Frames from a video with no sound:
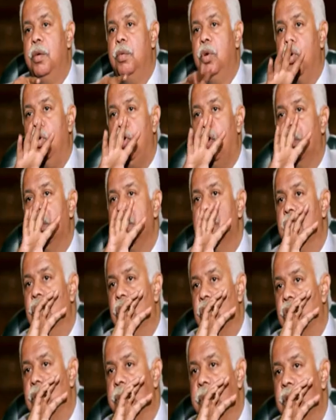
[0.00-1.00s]
مقام يعني من
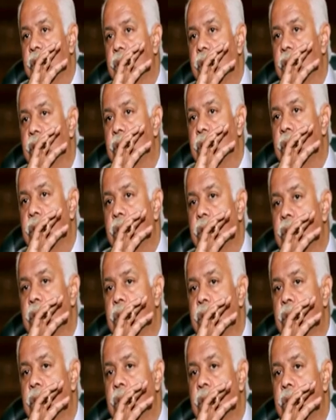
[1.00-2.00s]
الاعراب هنا التدليل
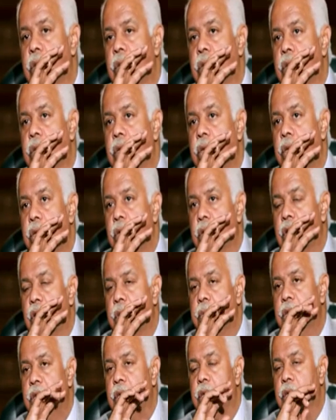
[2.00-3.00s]
والتعليل
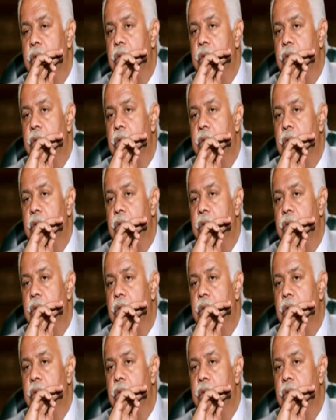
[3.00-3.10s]
جميل